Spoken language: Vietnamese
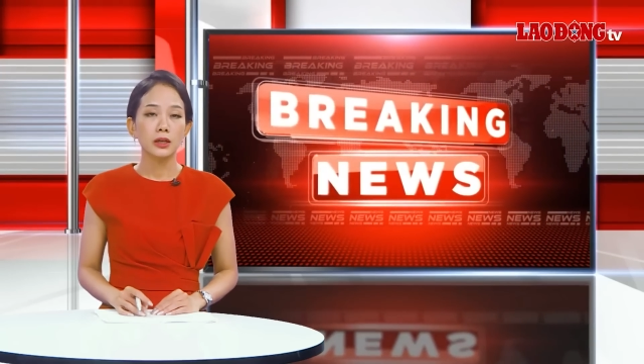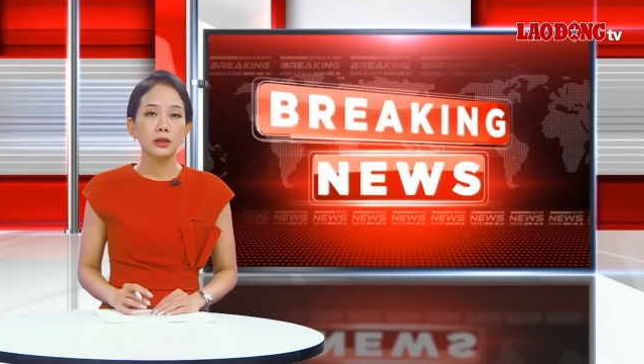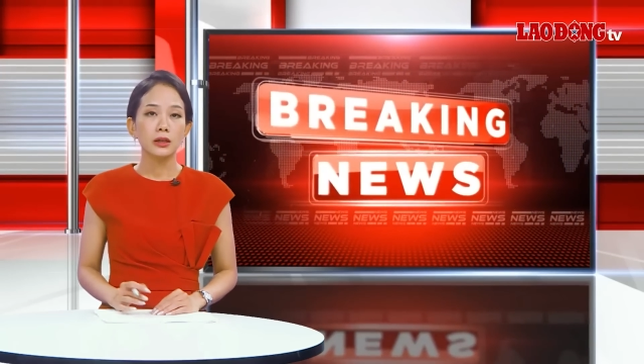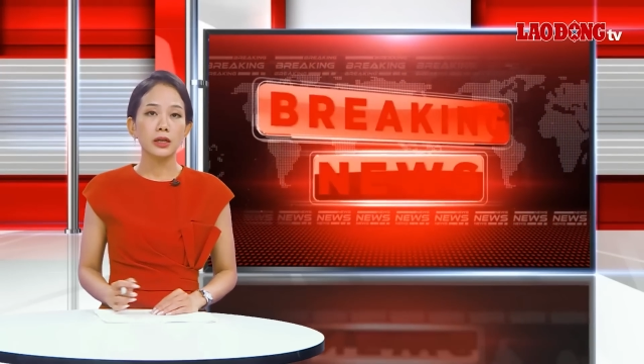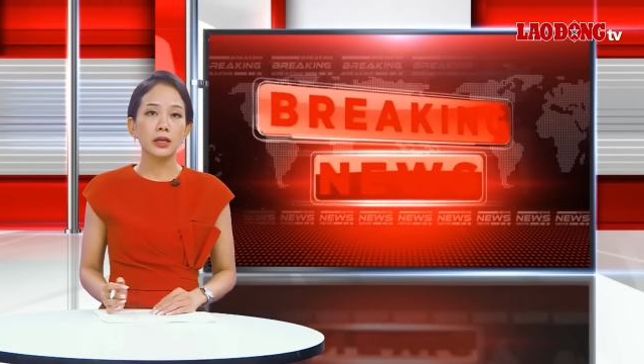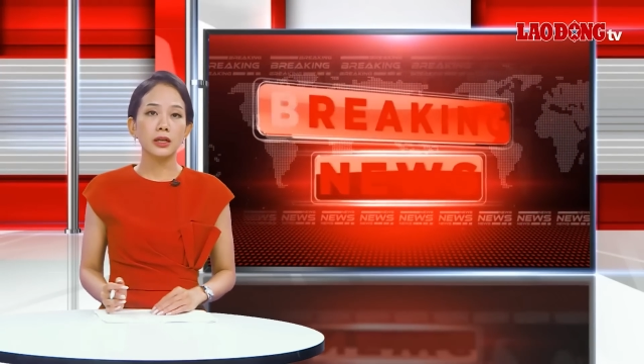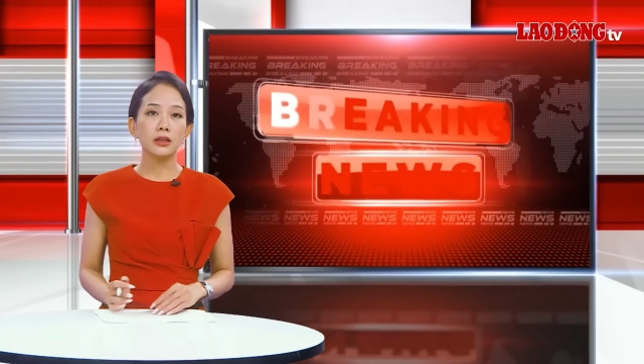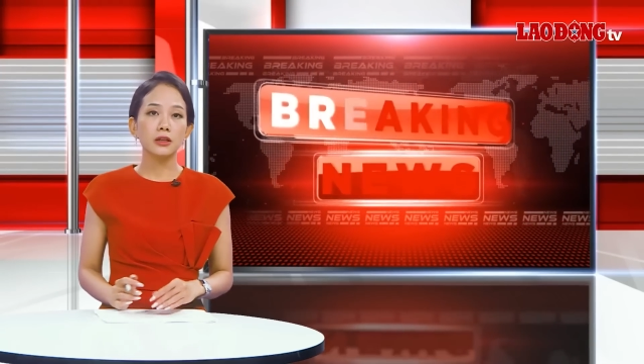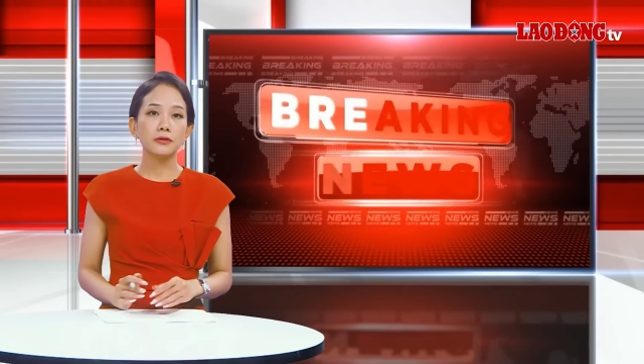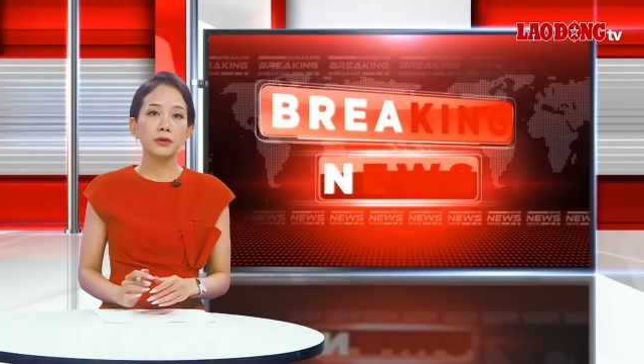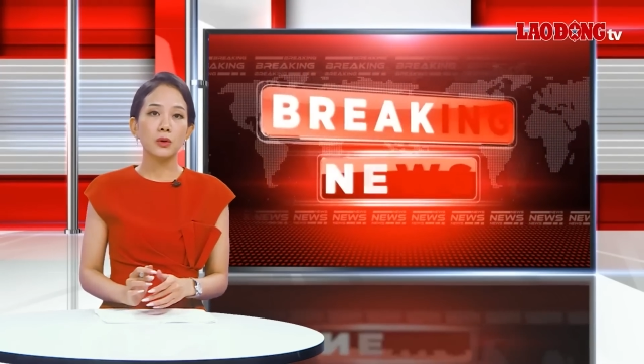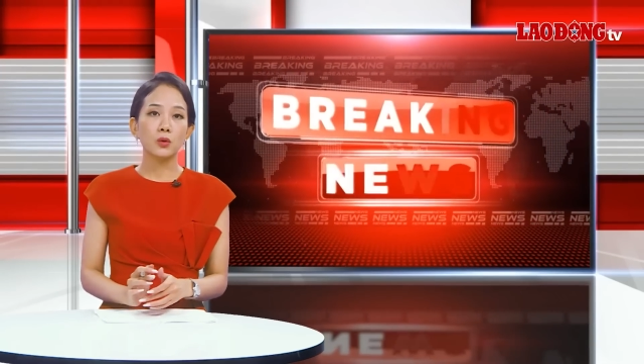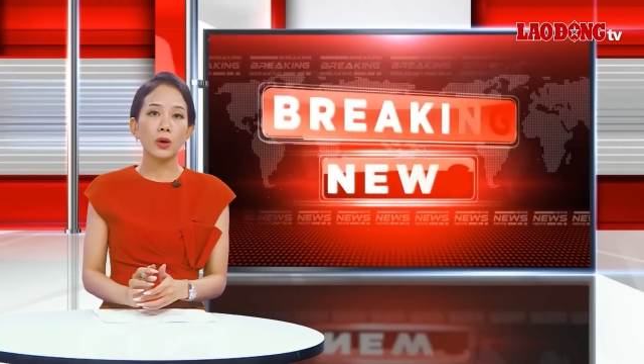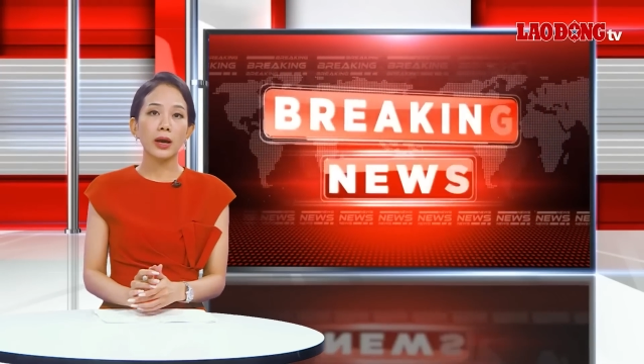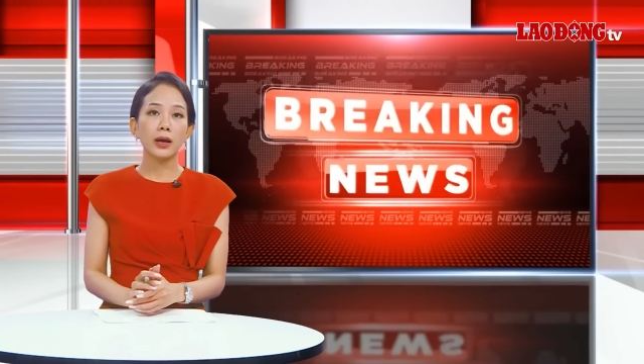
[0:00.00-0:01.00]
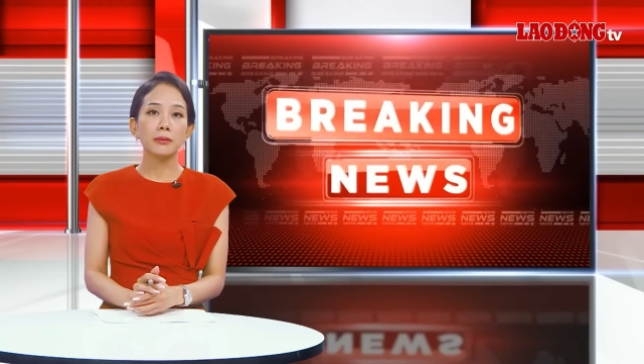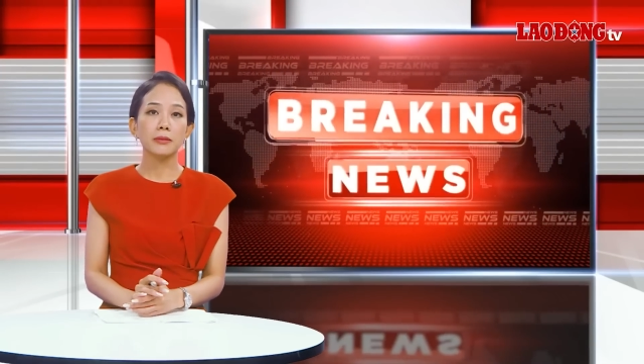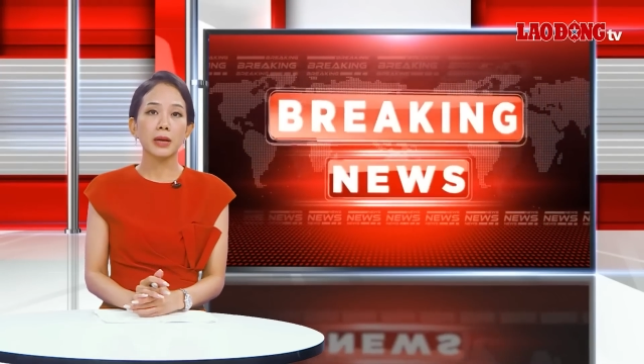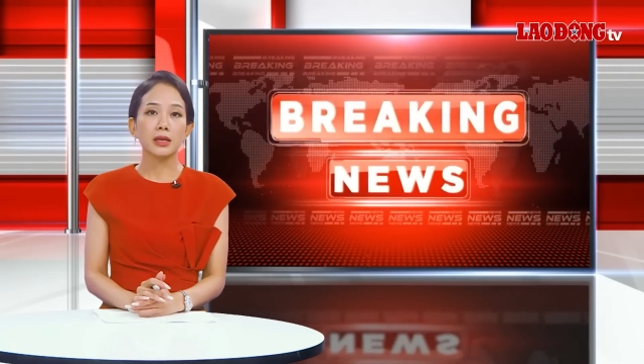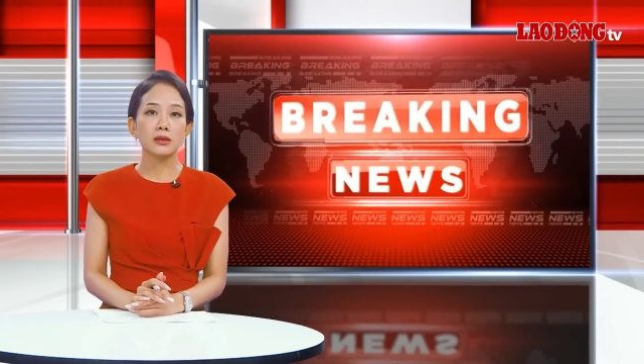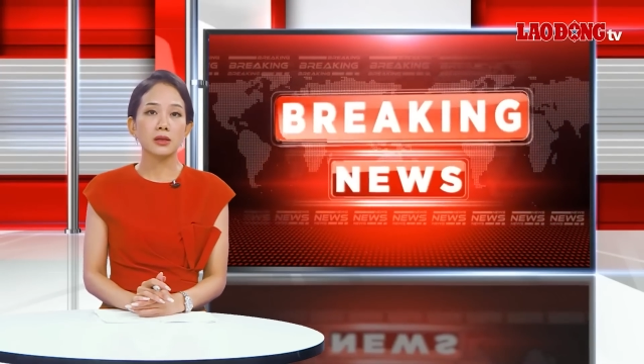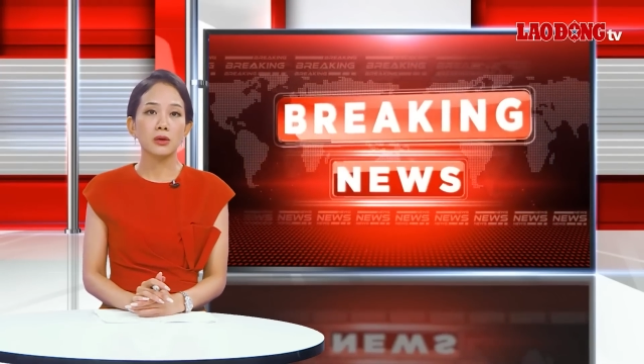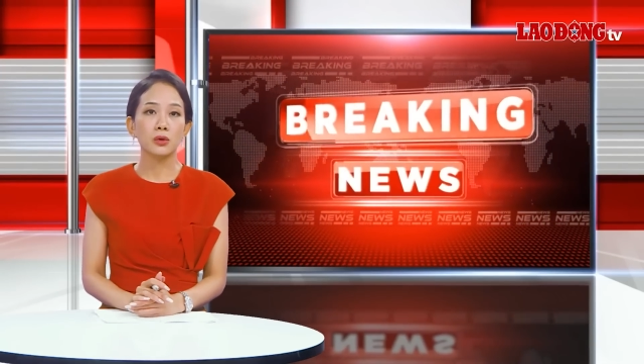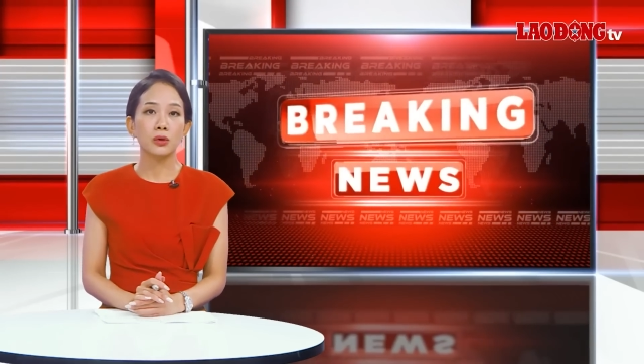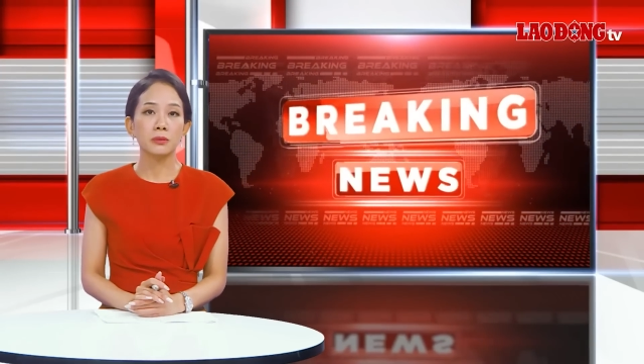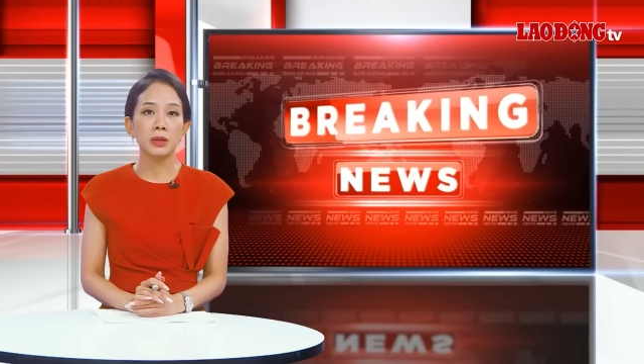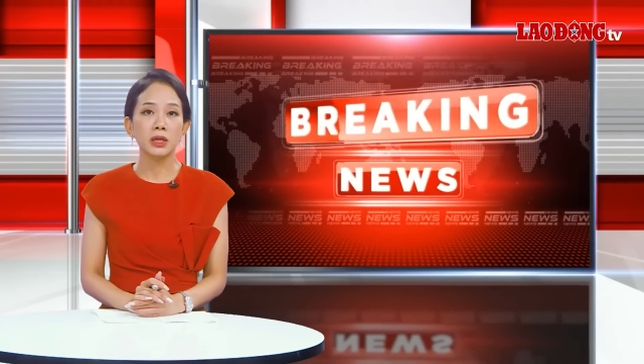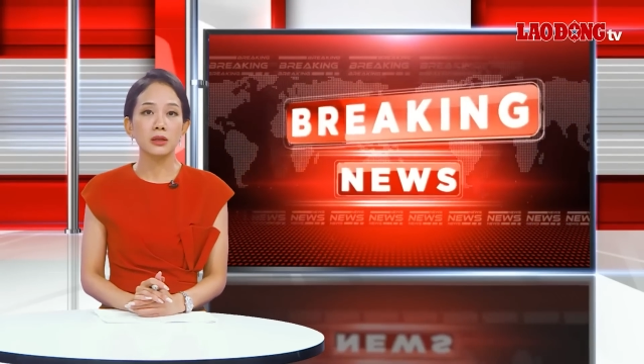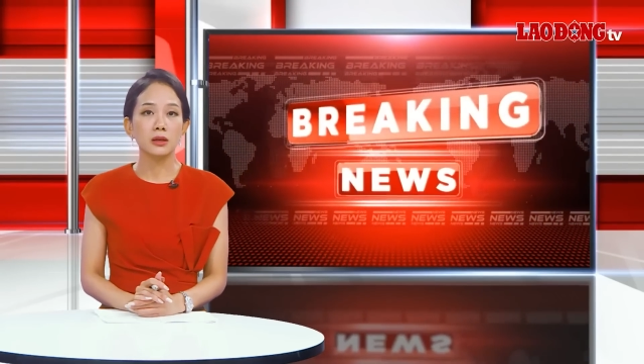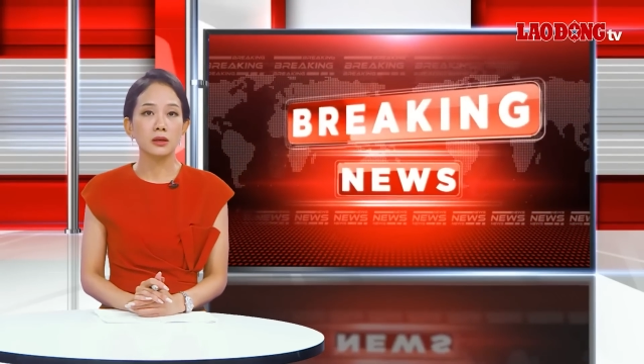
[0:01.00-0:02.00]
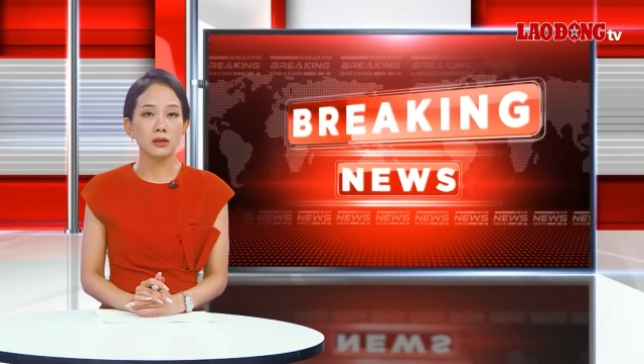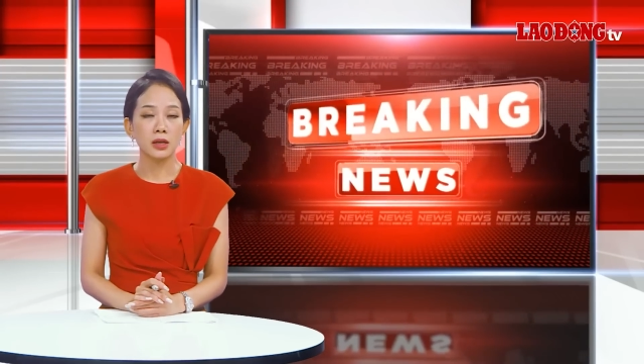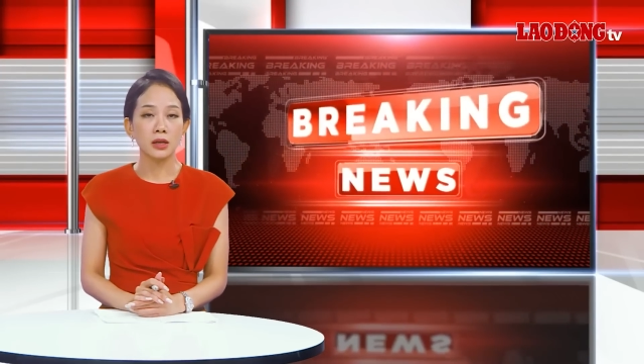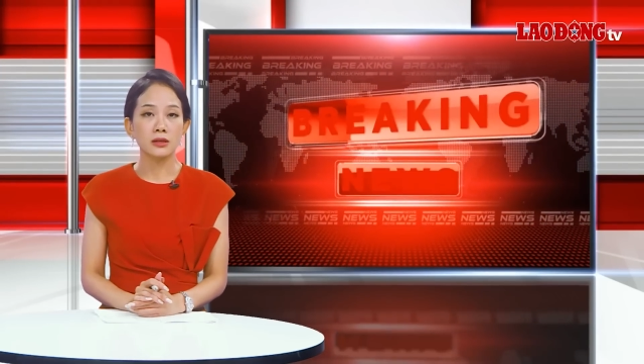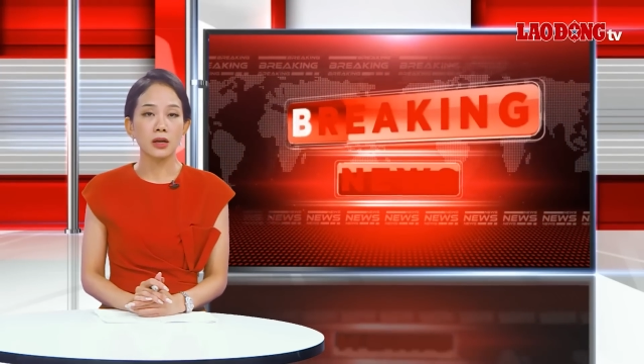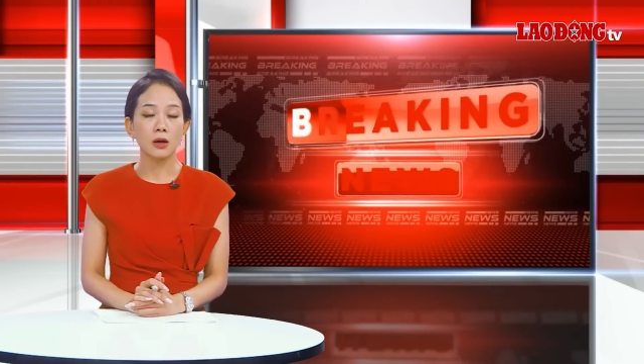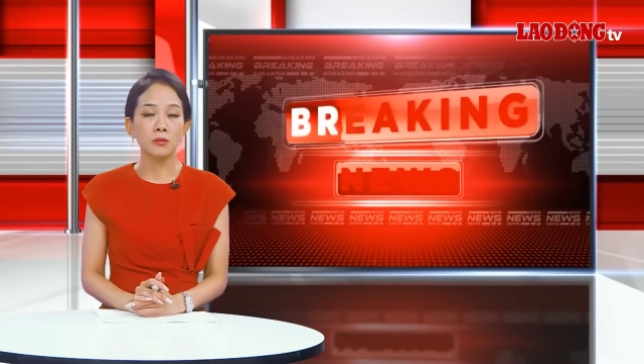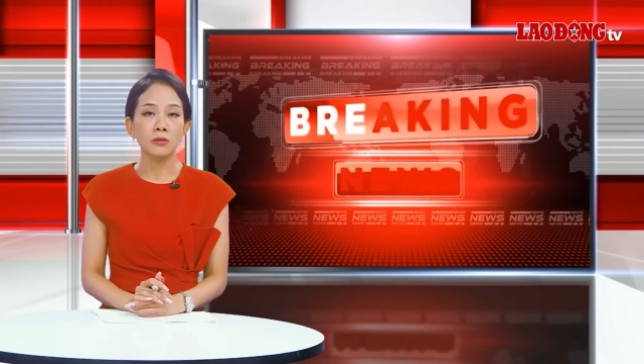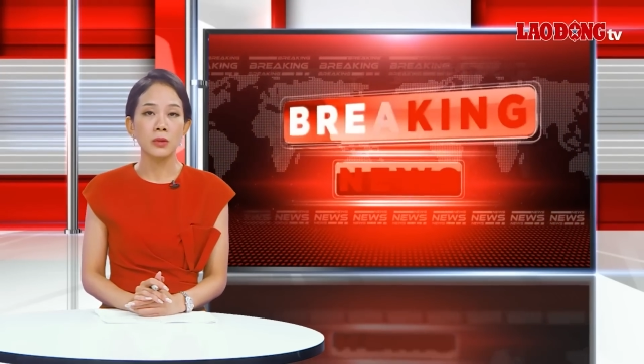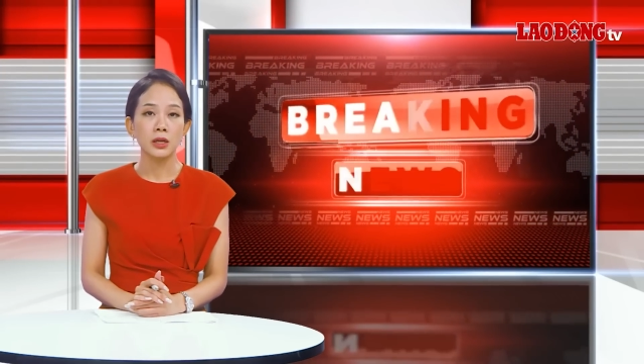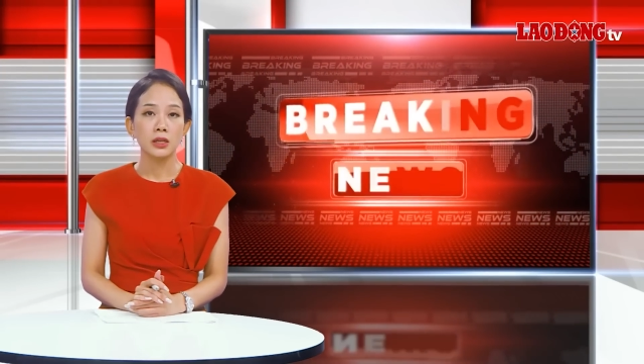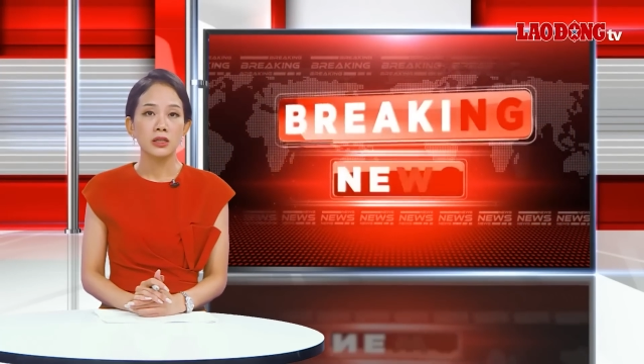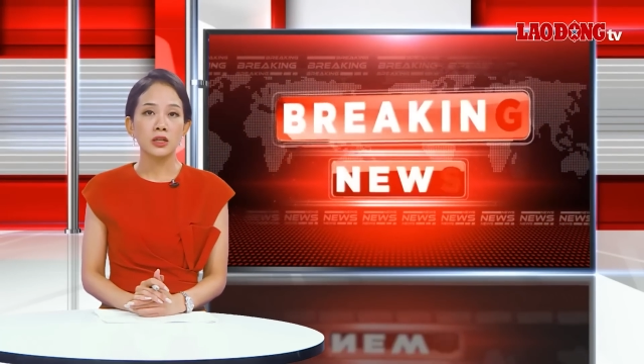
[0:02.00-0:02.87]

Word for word: Điển hình như vừa qua, mạng xã hội bất ngờ dậy sóng